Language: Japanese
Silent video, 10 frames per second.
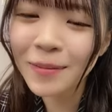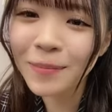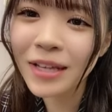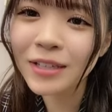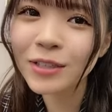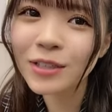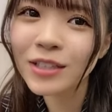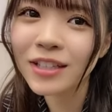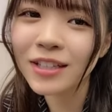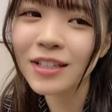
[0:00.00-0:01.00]
マイク
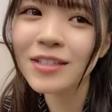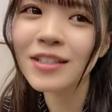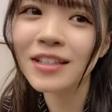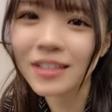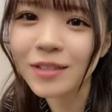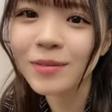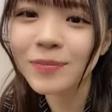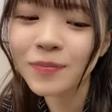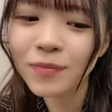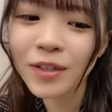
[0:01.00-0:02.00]
片付けて「
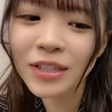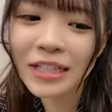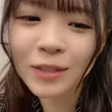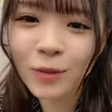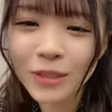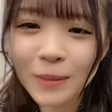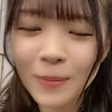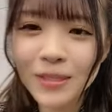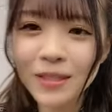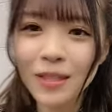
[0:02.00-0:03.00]
マイクありがとうござい
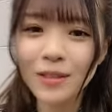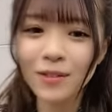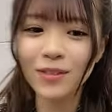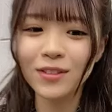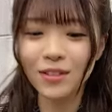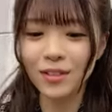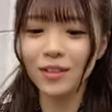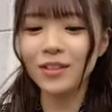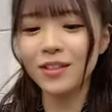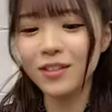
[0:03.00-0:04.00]
ました」とか言ってた
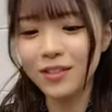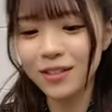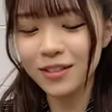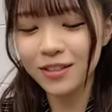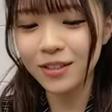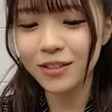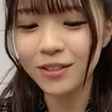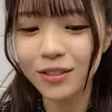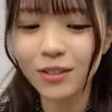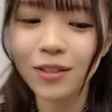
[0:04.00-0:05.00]
ら
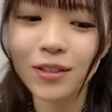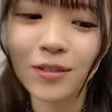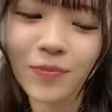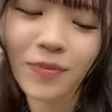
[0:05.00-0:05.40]
ハサちゃんから